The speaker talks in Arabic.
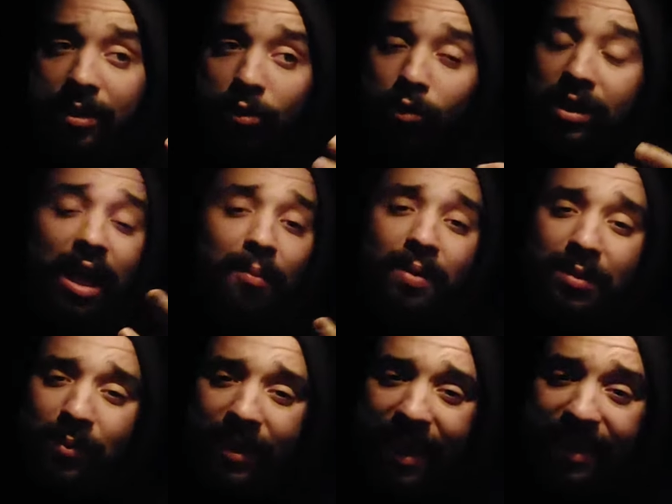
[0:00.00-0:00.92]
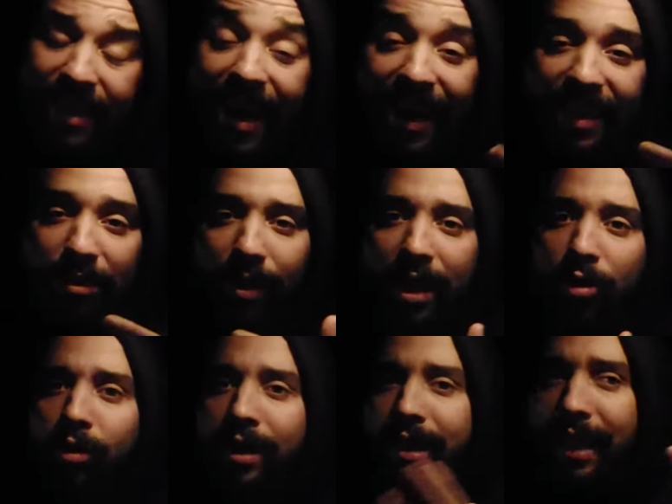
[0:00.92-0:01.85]
والضربات بثلاثه راه كتبقى
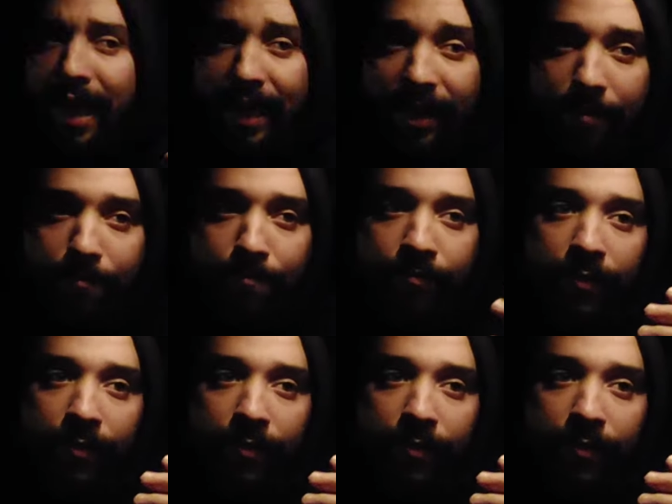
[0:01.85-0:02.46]
كره القدم